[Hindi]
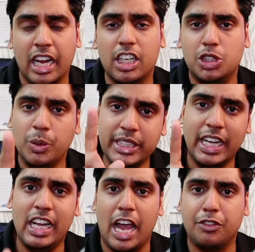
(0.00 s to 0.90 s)
इंग्लिश में
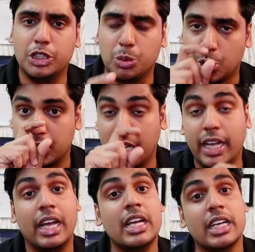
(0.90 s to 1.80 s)
यही लैंग्वेज में
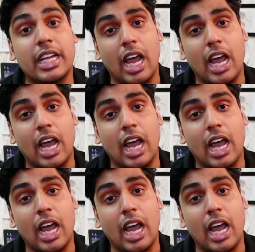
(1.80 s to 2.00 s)
होता है